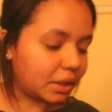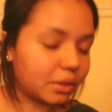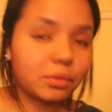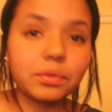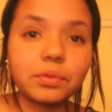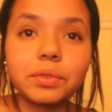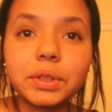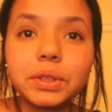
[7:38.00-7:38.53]
Eu
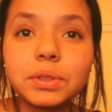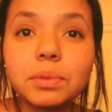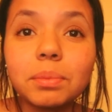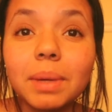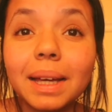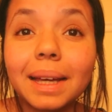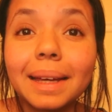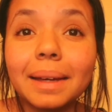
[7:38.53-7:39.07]
fiz
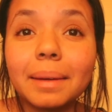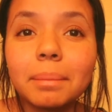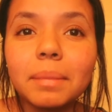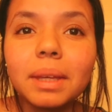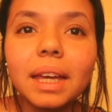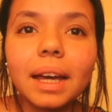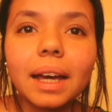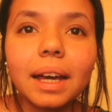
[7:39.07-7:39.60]
uma
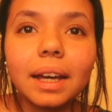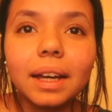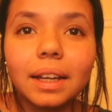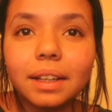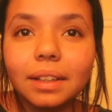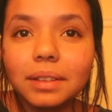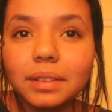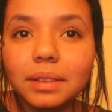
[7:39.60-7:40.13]

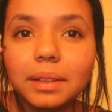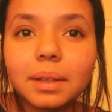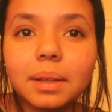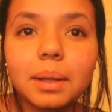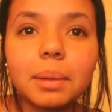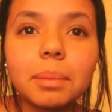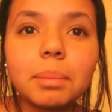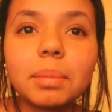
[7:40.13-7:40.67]
gambiarra
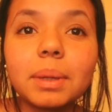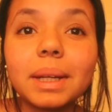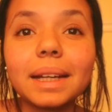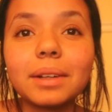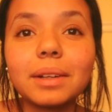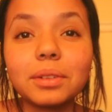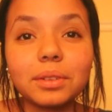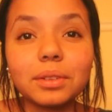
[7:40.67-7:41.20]

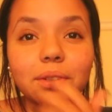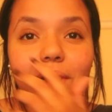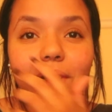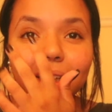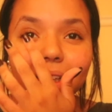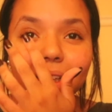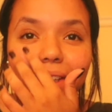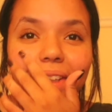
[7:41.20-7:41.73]
pra
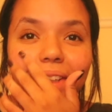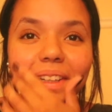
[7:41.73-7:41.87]
colocar